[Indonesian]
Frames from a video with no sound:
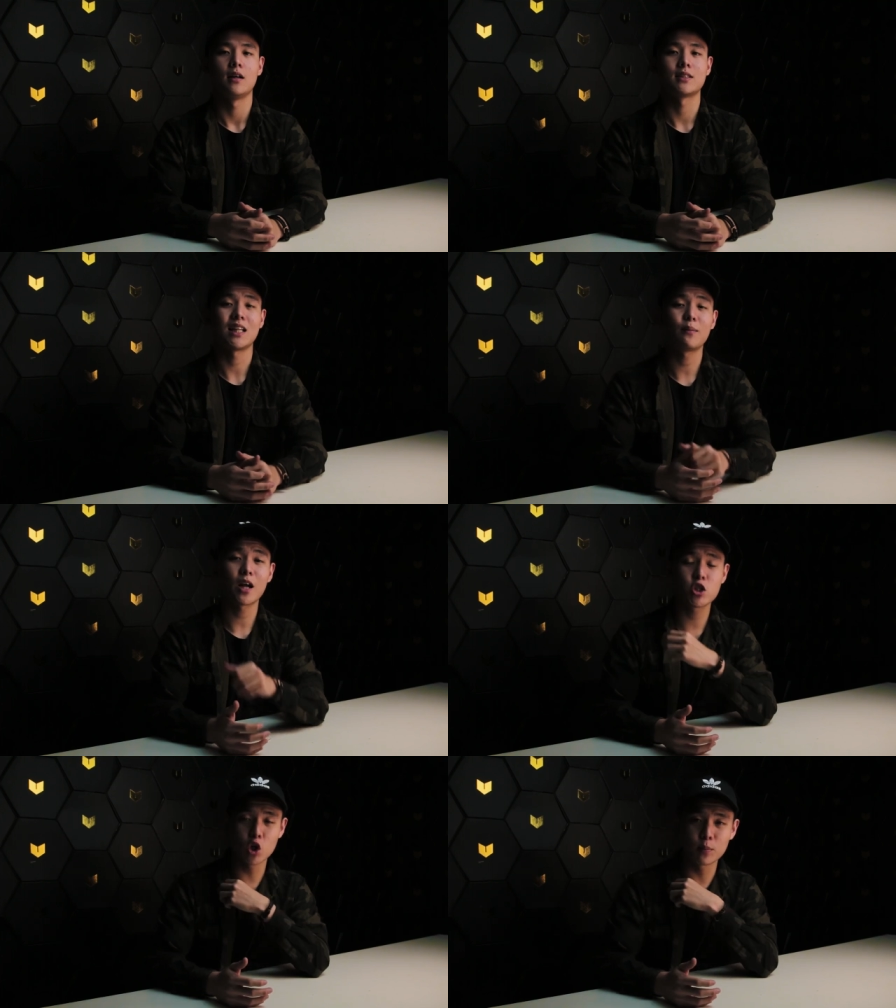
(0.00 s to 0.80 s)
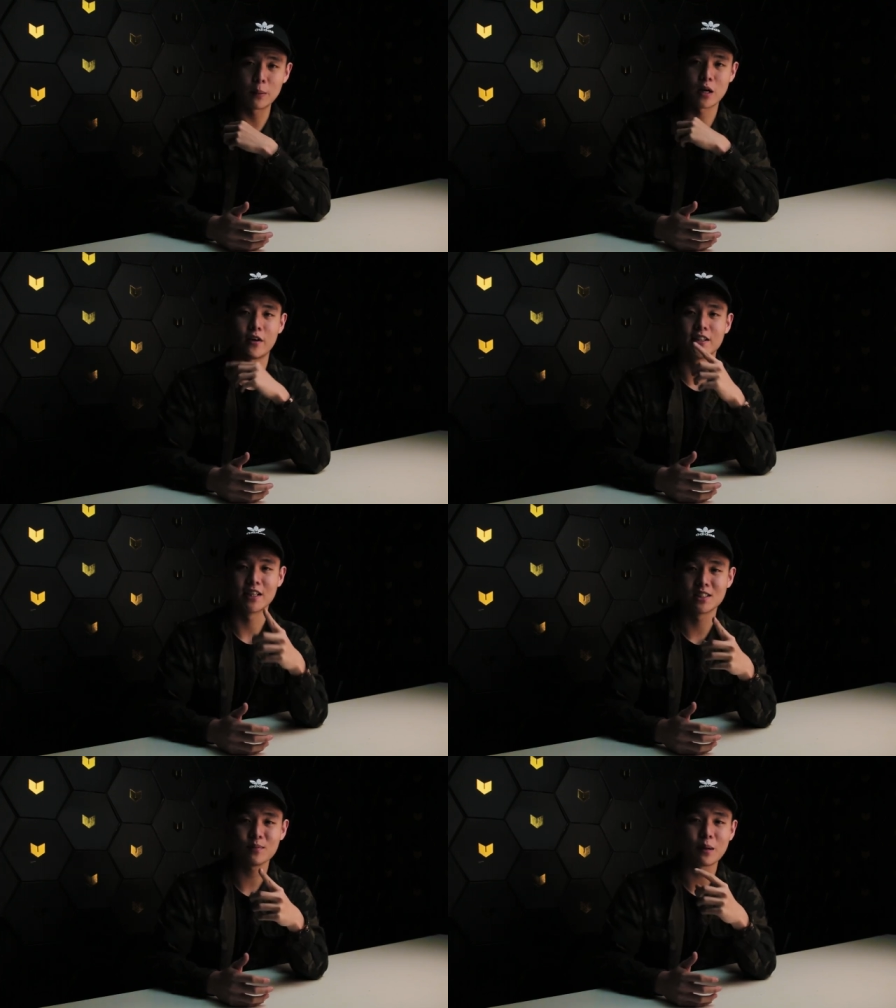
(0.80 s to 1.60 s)
Salam racun penggemar
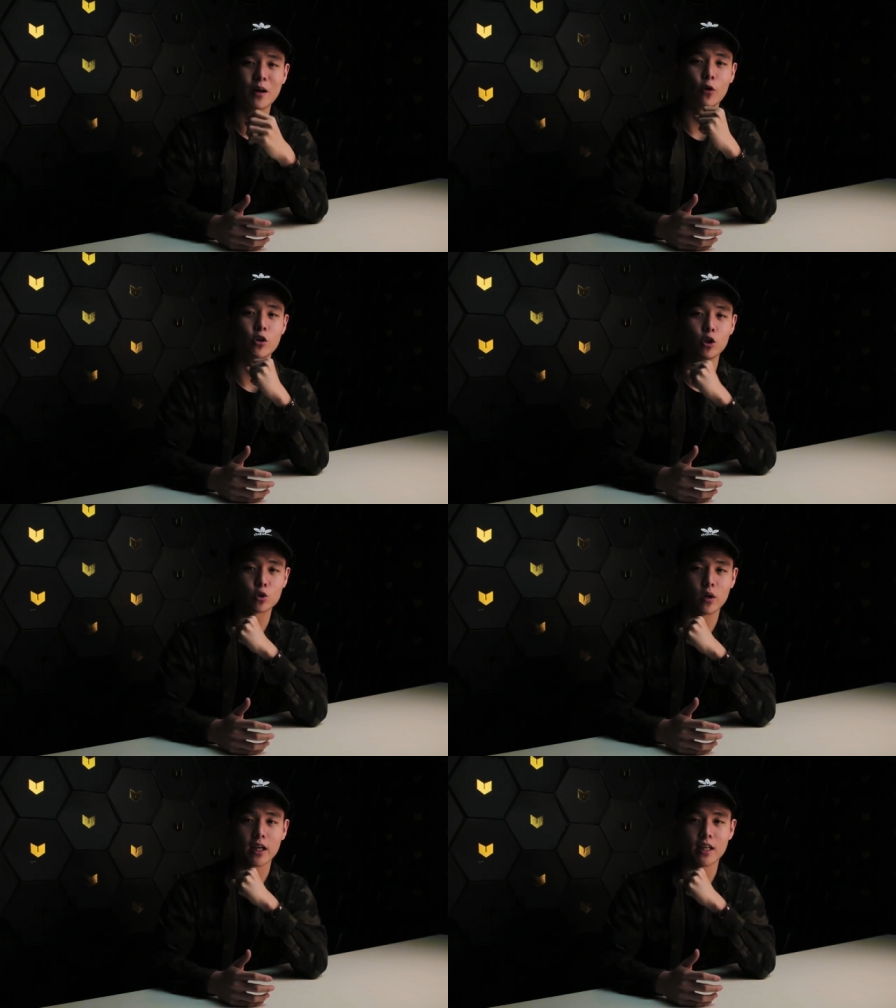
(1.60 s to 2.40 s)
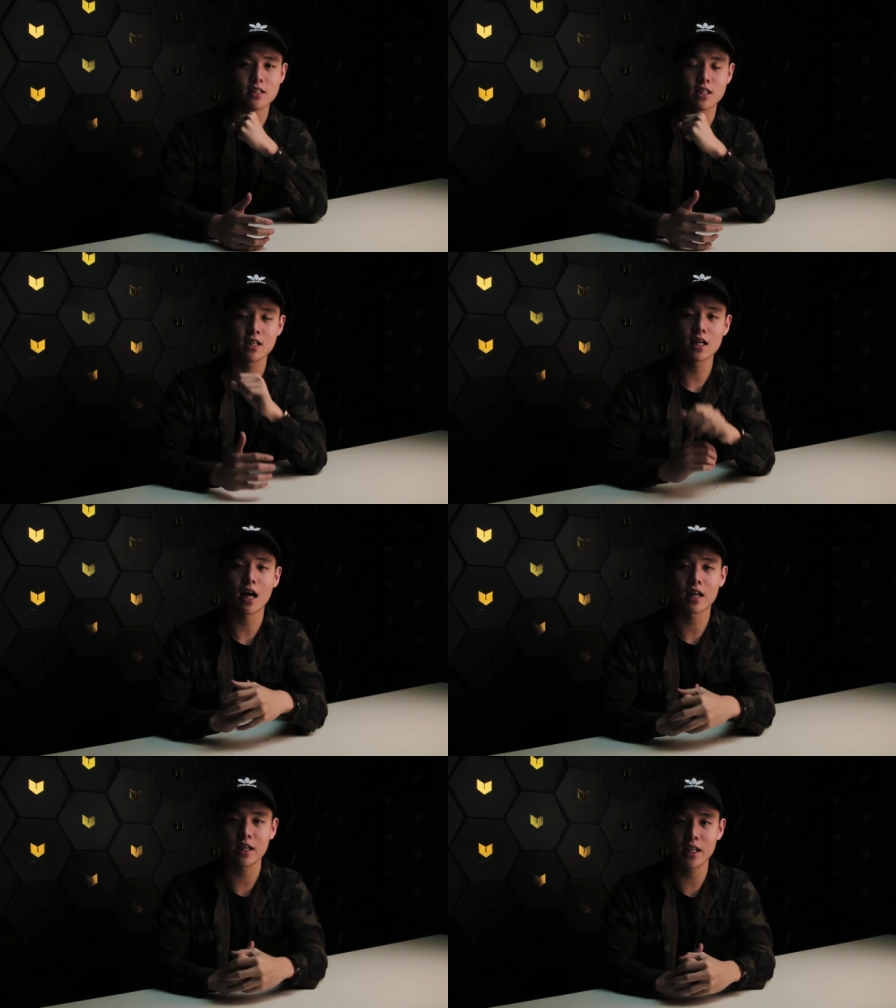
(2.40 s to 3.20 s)
vandalism, nama gue Joshua Kenji
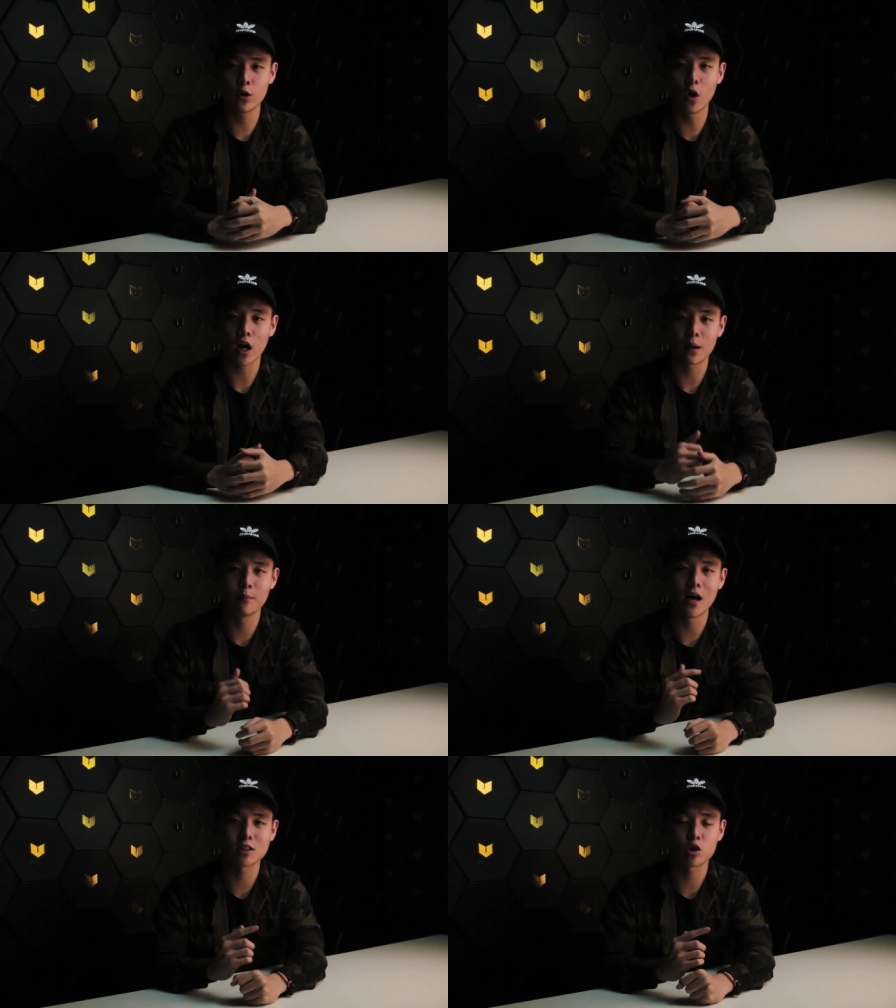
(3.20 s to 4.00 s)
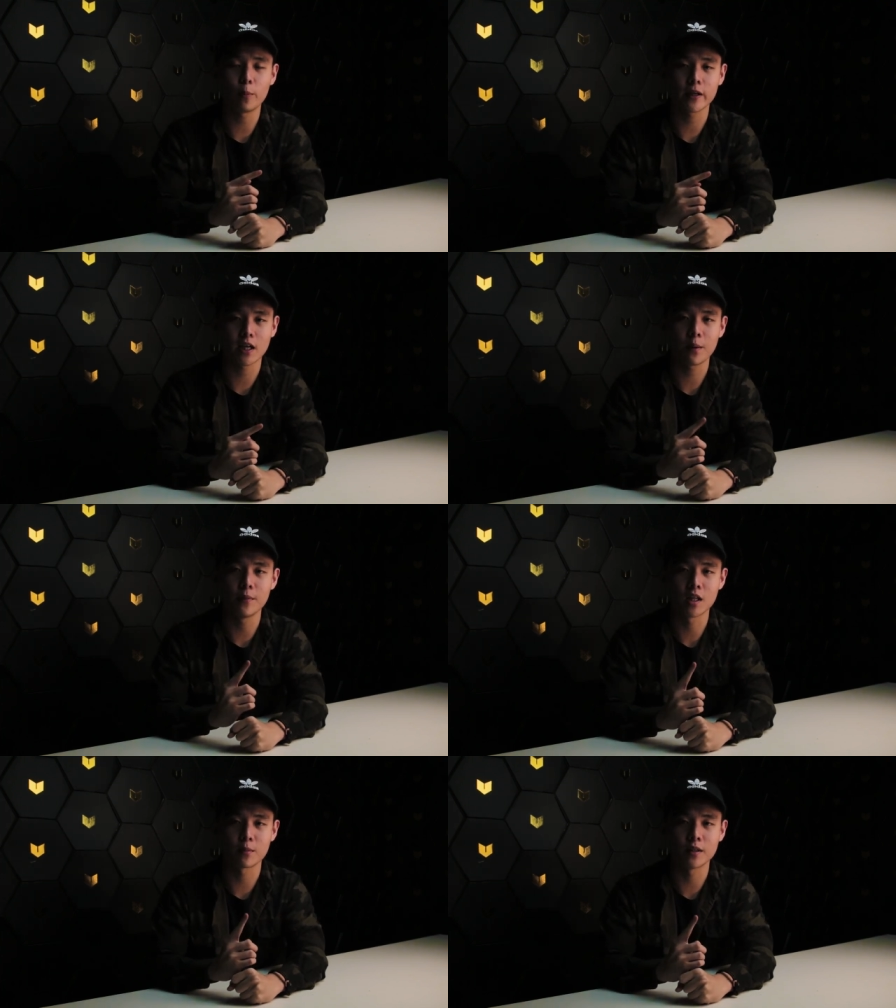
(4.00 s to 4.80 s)
dan hari ini gue akan bahas topik
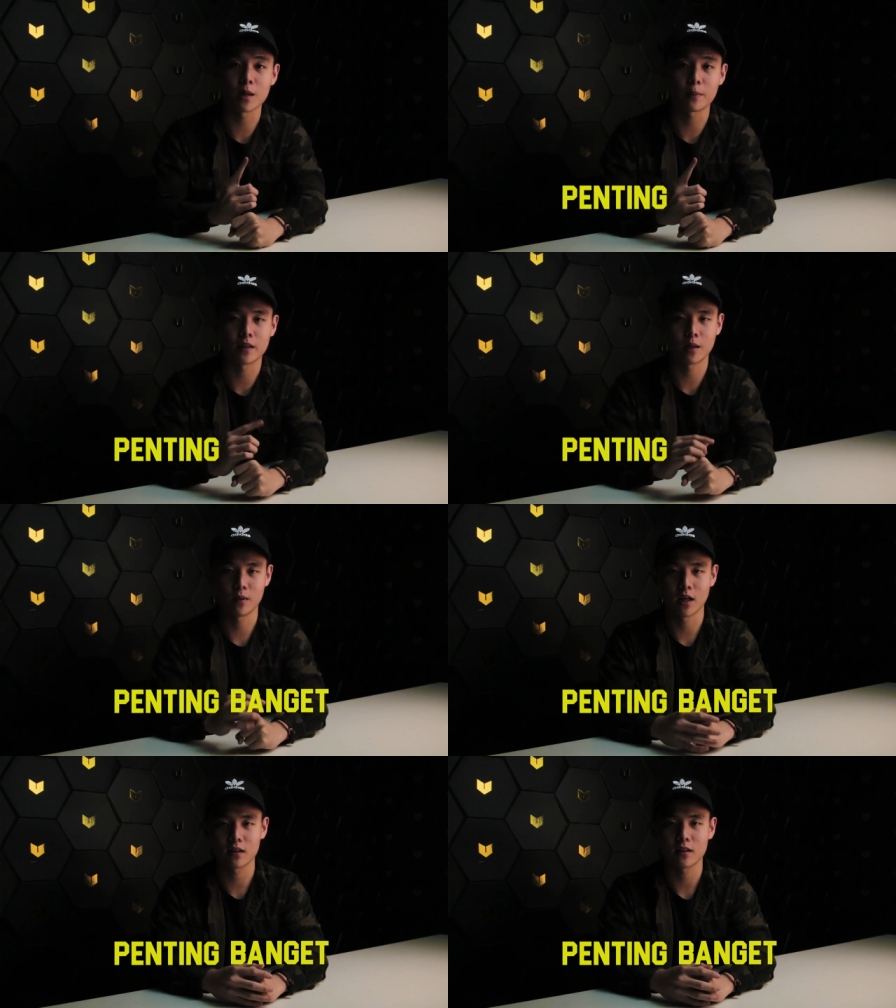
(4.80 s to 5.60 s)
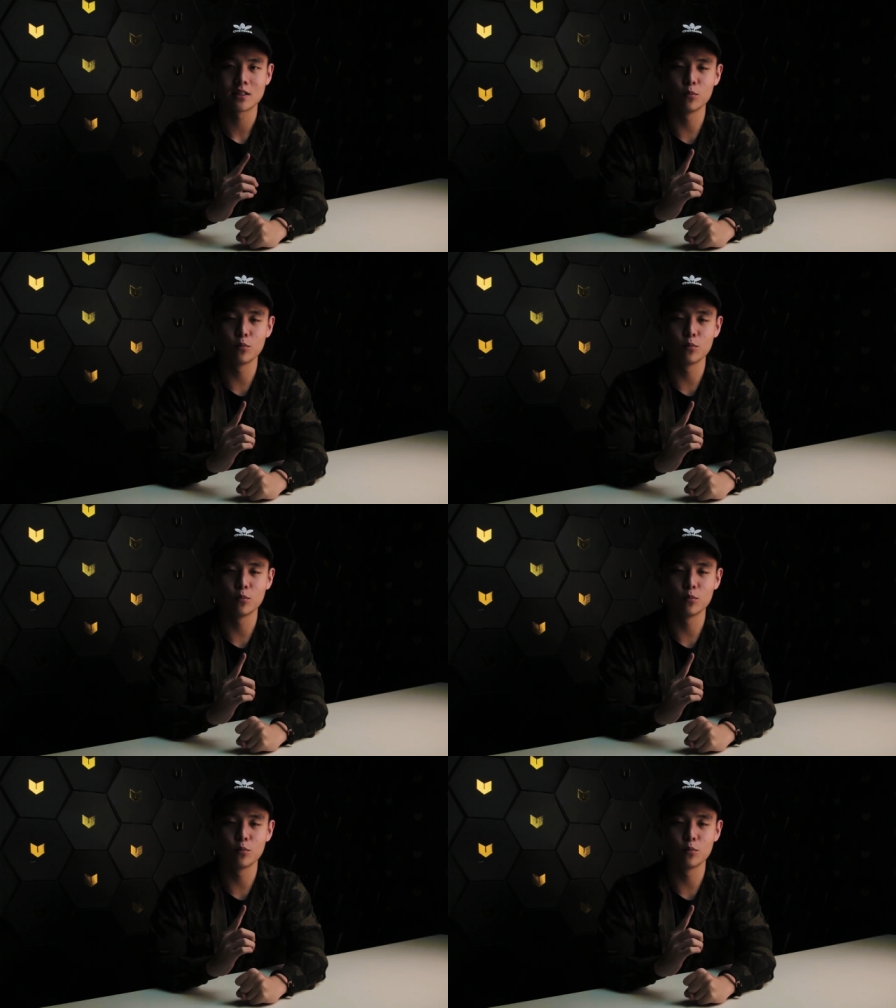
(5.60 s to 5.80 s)
yang benar-benar penting banget.